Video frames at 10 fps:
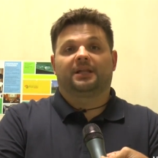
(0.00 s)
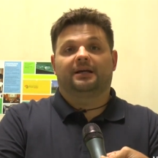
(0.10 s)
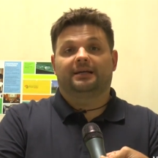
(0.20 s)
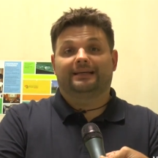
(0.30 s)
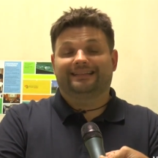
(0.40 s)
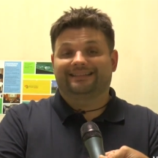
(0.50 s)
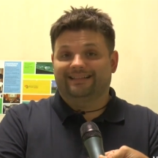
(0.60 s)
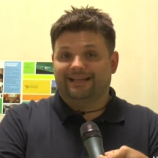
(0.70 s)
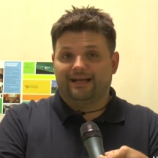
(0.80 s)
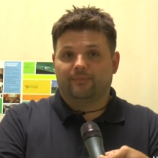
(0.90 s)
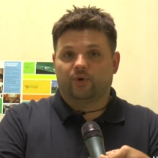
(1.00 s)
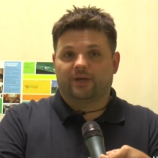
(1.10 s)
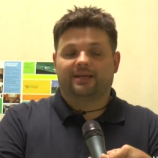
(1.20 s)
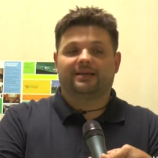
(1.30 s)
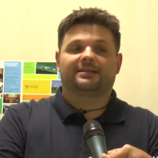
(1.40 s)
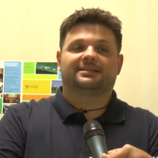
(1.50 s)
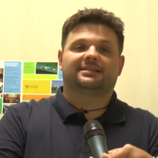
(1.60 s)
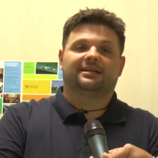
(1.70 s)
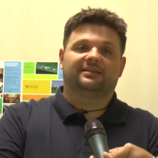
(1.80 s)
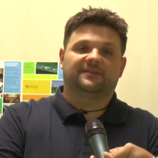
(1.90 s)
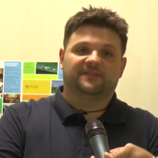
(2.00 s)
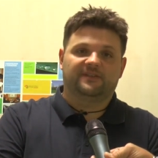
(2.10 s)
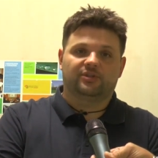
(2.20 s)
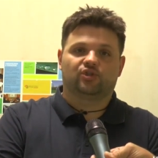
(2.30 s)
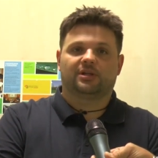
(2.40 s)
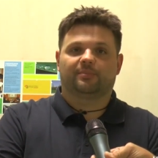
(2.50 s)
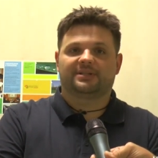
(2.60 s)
Eh, riteniamo che sia difficile